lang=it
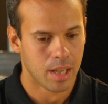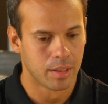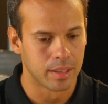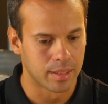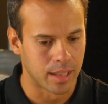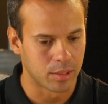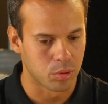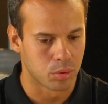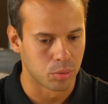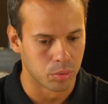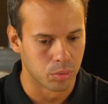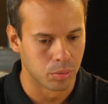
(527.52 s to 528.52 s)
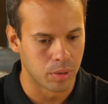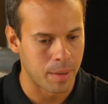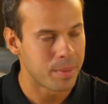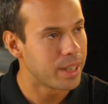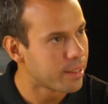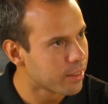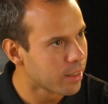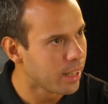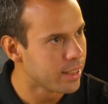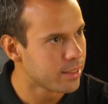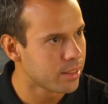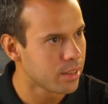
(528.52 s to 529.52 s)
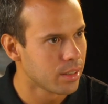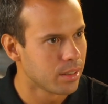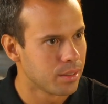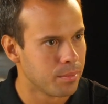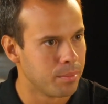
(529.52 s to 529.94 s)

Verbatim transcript: Quindi sei andato su una mirrorless sì.